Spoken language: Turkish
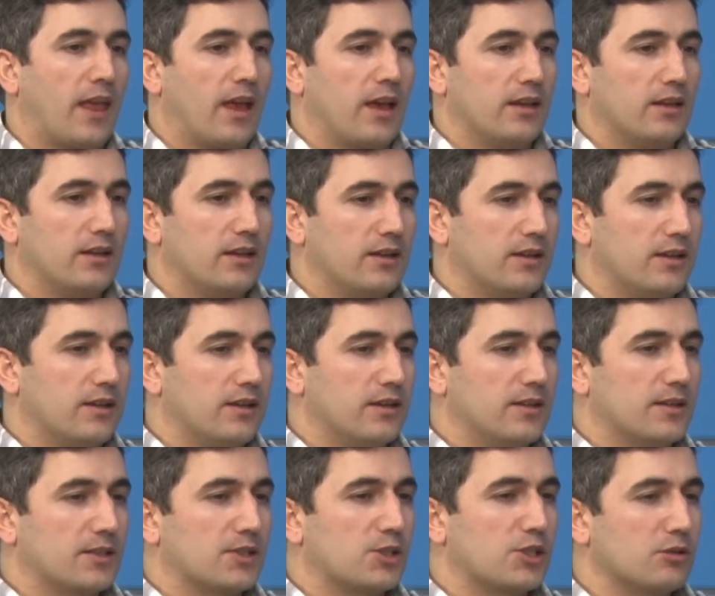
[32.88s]

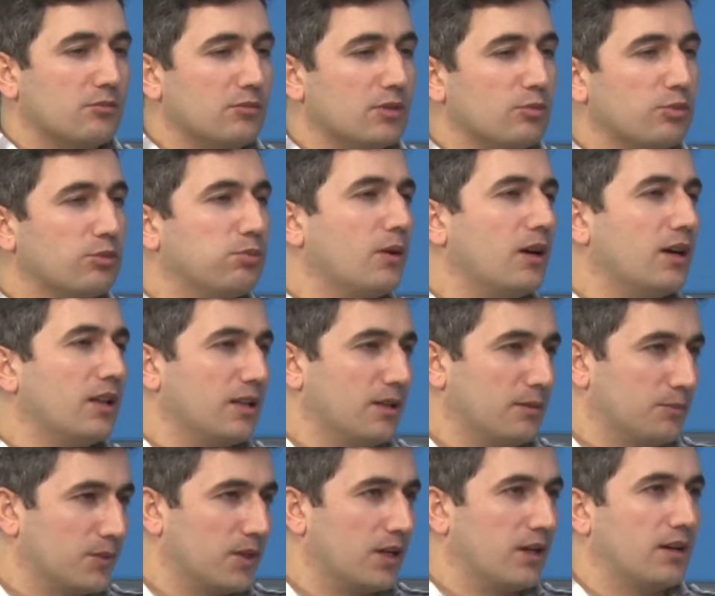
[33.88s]
Ee, şimdi bu
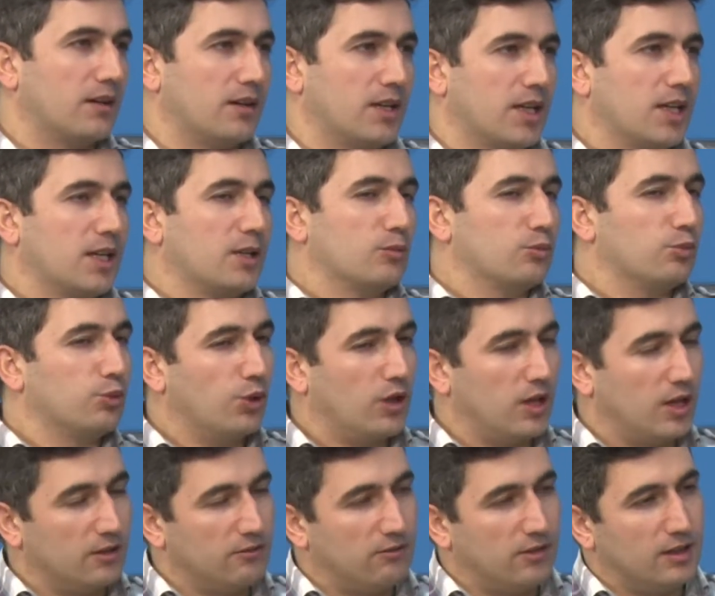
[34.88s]
bağlamda bu
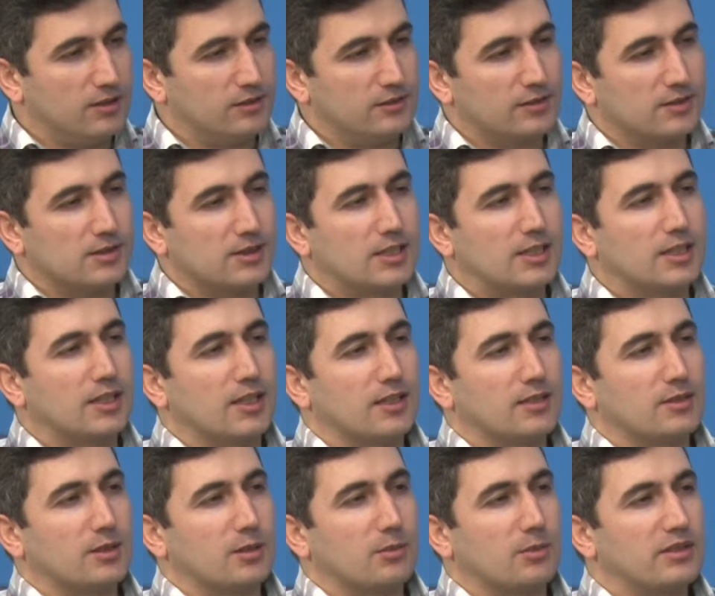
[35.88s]
hayvan
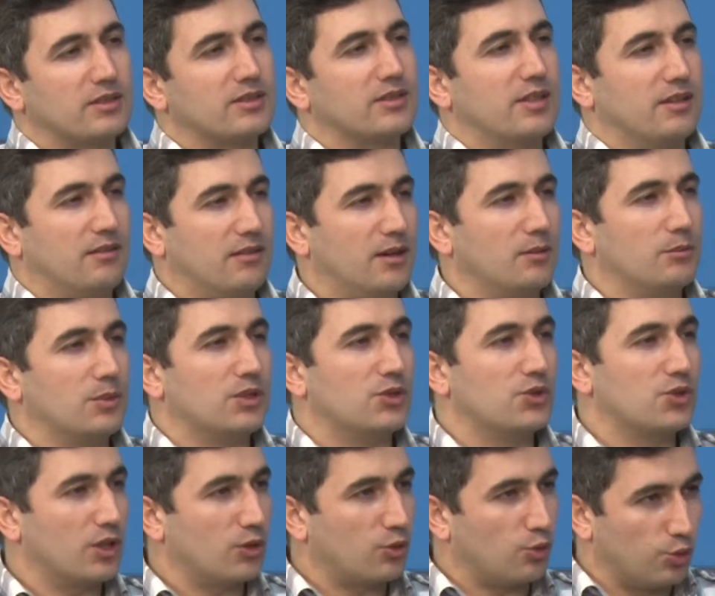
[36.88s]
kıyaslaması devam
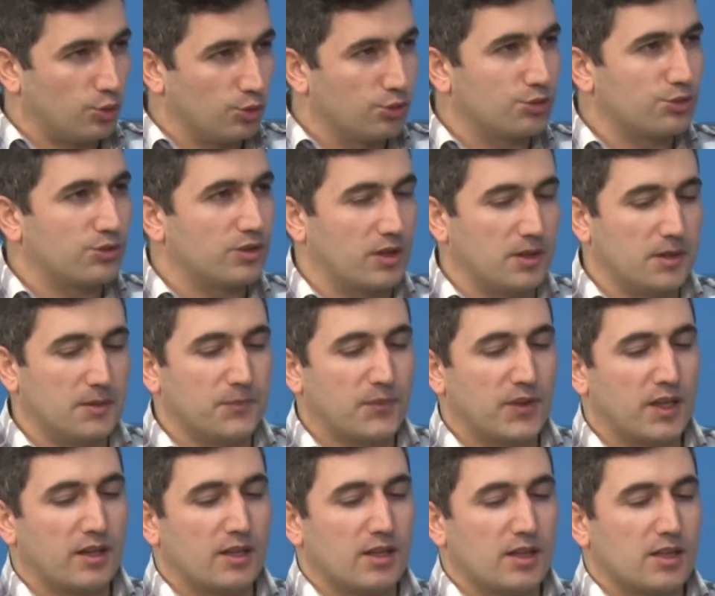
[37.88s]
edecek olursa
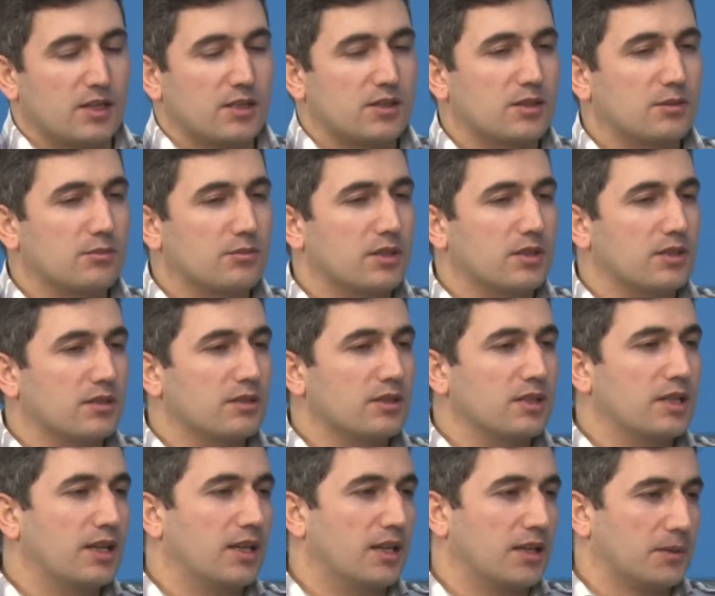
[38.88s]
şimdi nasıl
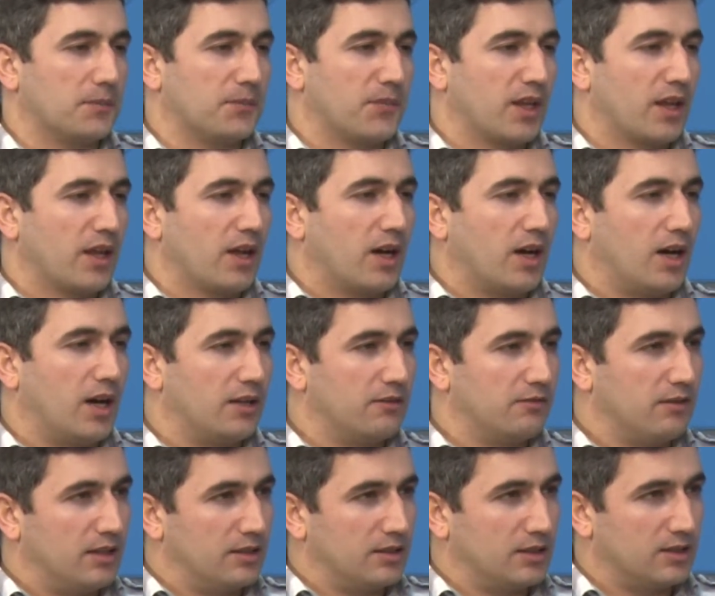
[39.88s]
ki
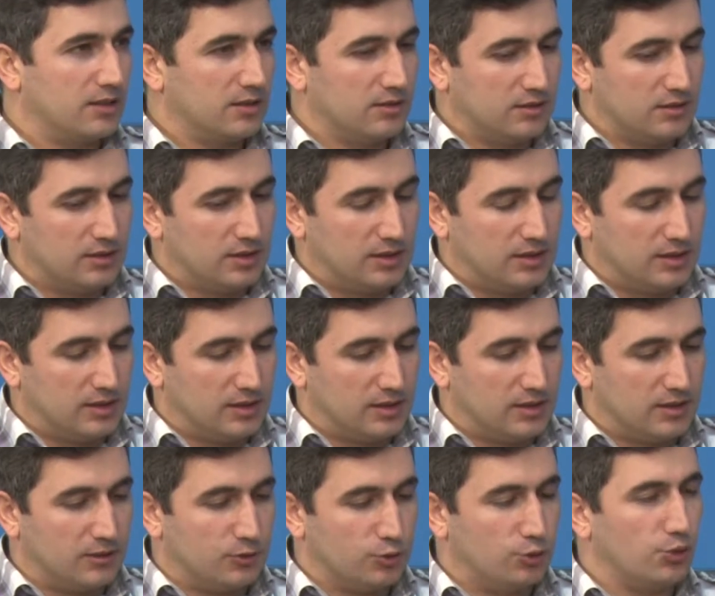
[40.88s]
hayvanların e,
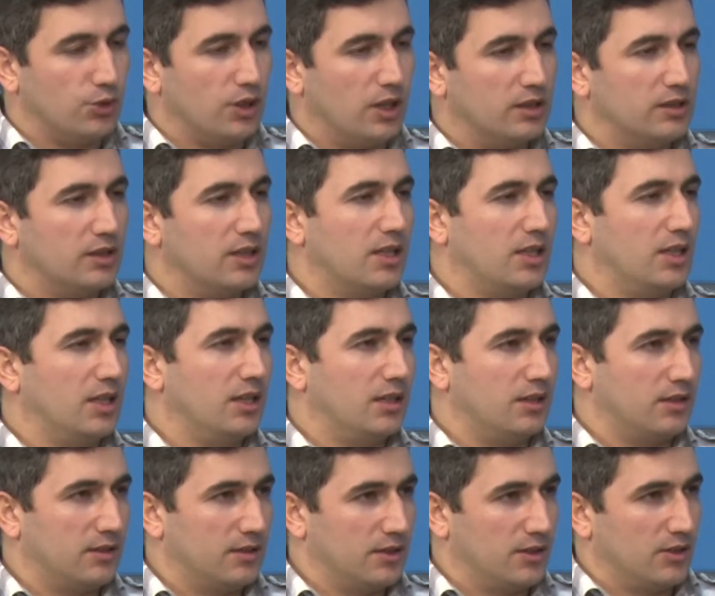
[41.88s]
dünyadaki
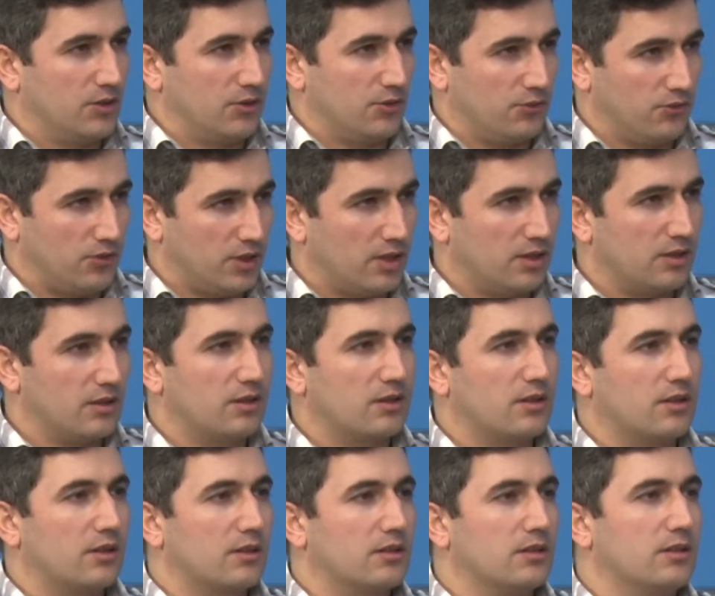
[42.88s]

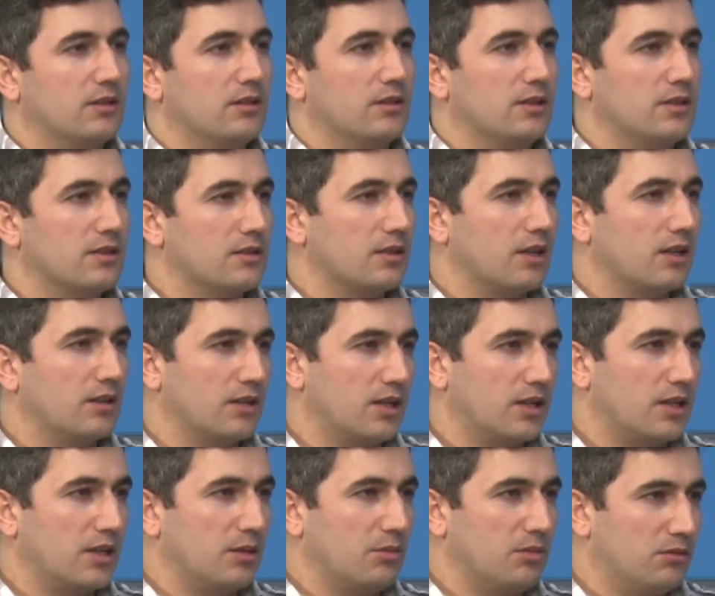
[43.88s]
varlıkları insanlar
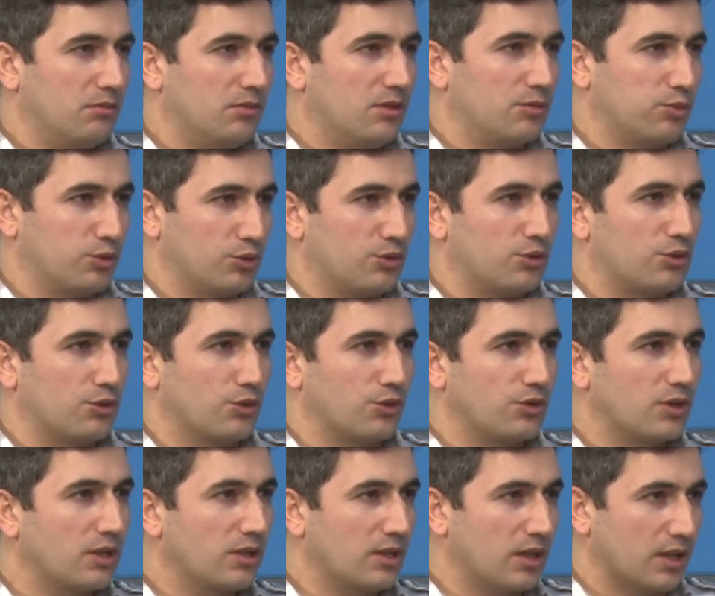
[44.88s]
gibi bir
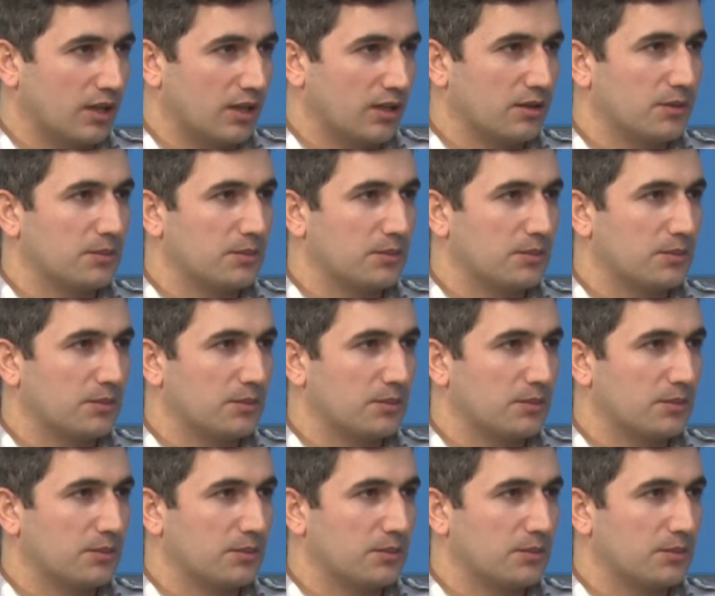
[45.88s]
pozisyonda değil.